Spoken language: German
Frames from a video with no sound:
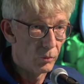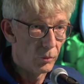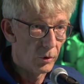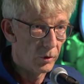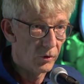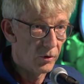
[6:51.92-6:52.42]

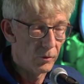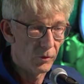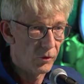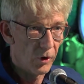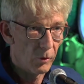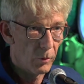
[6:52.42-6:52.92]
Ich,
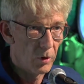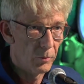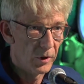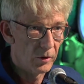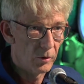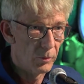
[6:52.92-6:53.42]
ich sage mal
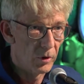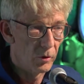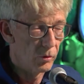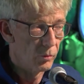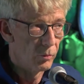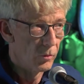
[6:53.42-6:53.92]
mit,
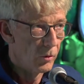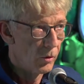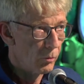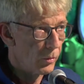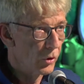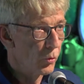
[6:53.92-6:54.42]
mit,
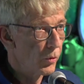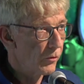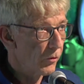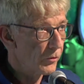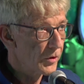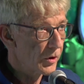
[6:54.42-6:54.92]
mit über
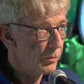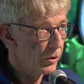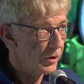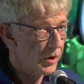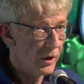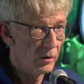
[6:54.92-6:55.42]
50
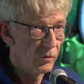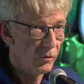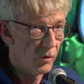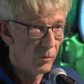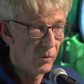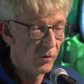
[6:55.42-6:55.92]
Prozent
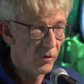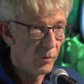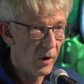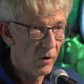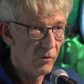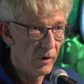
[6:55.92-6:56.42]
vom, vom
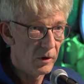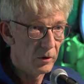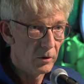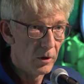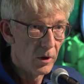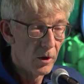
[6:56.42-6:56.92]
Aufwand.